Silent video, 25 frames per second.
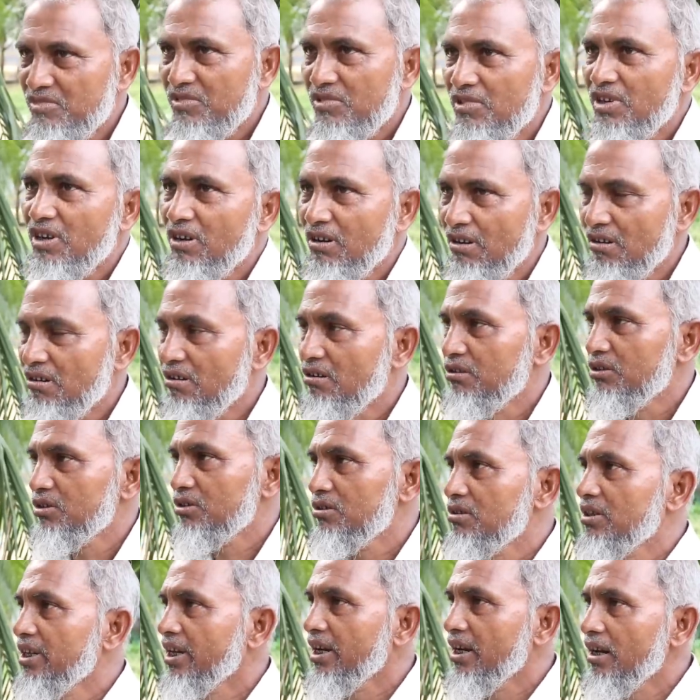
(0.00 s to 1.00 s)
হয়ে যায় হ্যাঁ লস
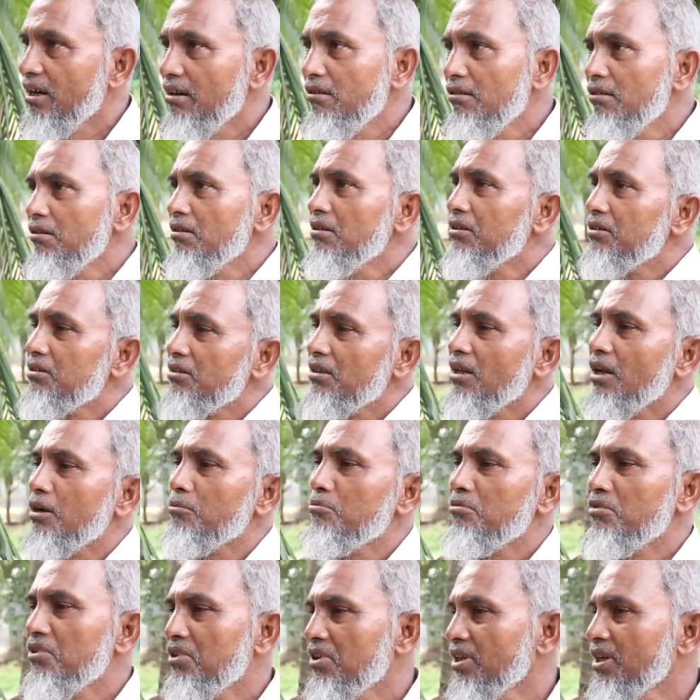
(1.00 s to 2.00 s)
হয়ে গেল
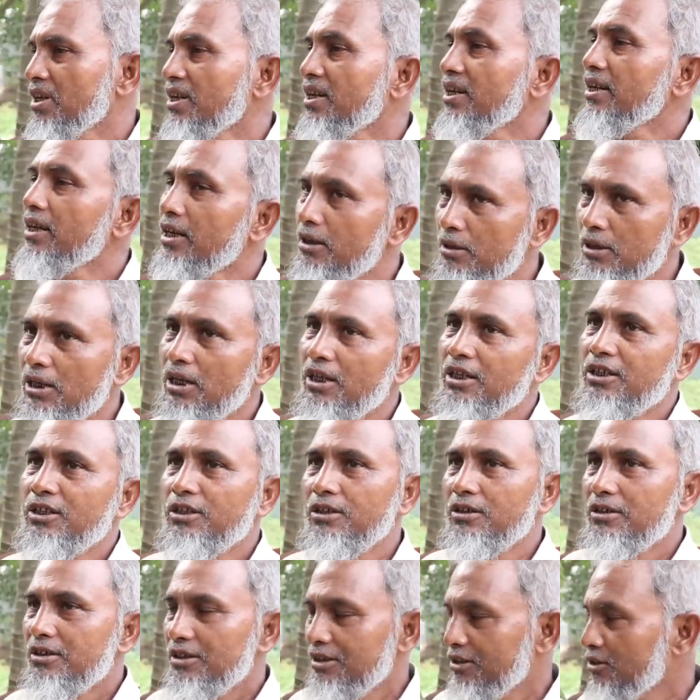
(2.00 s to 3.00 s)
তারপরে আর কি এই
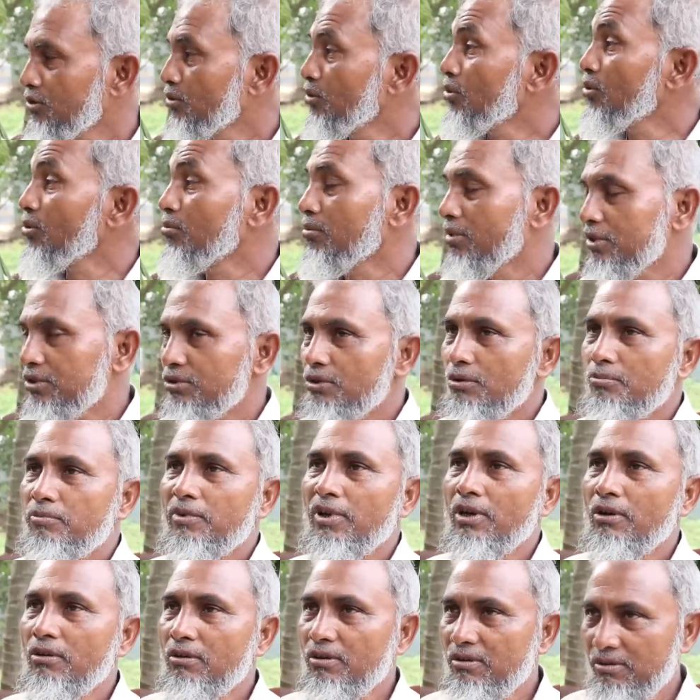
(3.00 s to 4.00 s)
গরু বাছুর
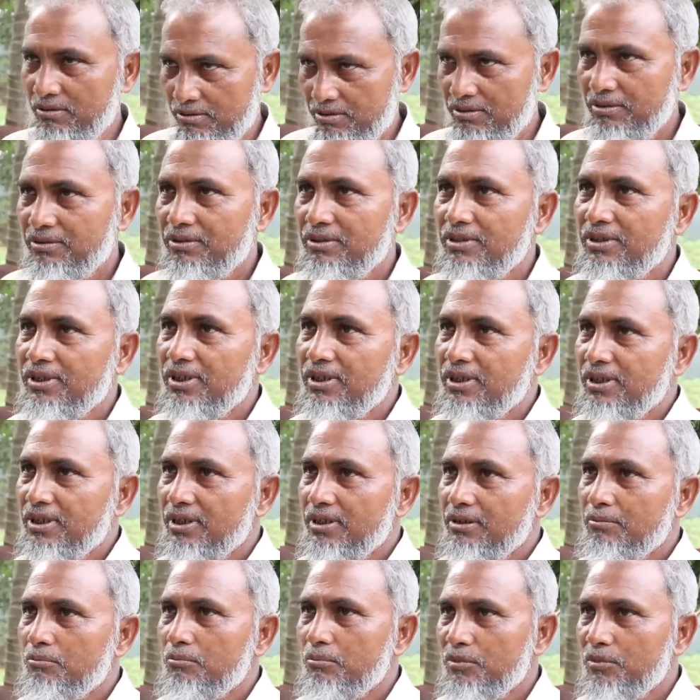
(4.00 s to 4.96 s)
পালন মানে